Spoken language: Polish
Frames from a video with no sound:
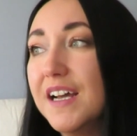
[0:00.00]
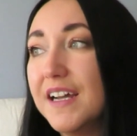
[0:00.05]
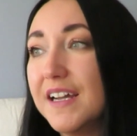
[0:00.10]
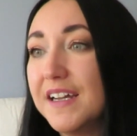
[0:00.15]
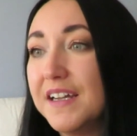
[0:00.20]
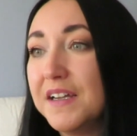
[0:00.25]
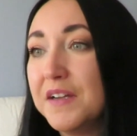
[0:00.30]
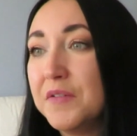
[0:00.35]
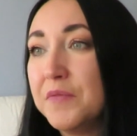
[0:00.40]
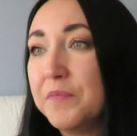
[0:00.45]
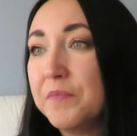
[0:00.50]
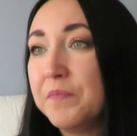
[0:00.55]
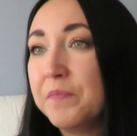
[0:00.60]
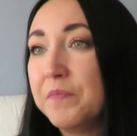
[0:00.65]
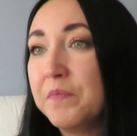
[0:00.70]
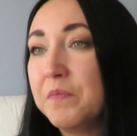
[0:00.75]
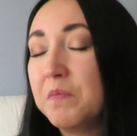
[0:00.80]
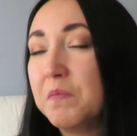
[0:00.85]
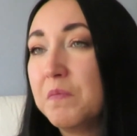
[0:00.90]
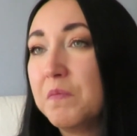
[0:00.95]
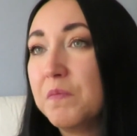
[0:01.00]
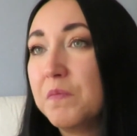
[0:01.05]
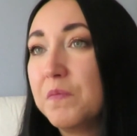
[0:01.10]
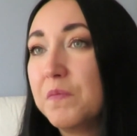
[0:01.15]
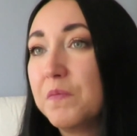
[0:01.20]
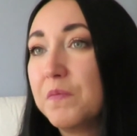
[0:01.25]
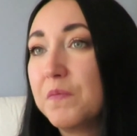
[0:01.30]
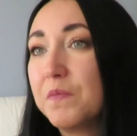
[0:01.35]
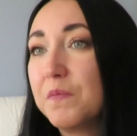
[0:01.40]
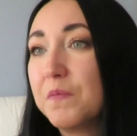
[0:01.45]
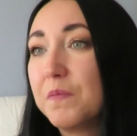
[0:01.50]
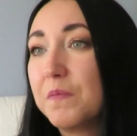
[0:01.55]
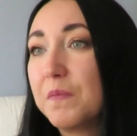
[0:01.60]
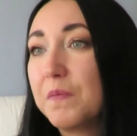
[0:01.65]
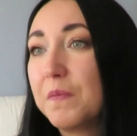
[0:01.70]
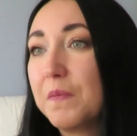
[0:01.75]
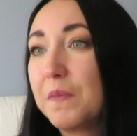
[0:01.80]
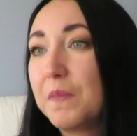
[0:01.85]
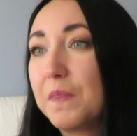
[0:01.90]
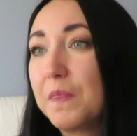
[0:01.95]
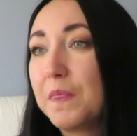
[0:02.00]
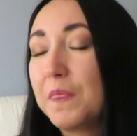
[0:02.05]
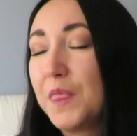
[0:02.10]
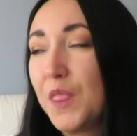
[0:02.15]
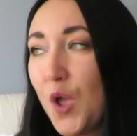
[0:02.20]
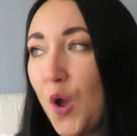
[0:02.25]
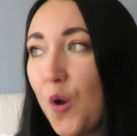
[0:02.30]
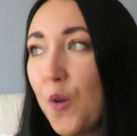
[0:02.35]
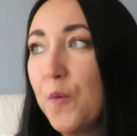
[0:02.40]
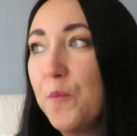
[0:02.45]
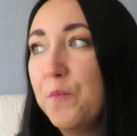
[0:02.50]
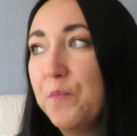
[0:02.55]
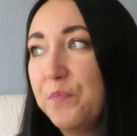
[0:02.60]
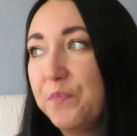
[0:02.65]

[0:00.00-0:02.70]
Um, no,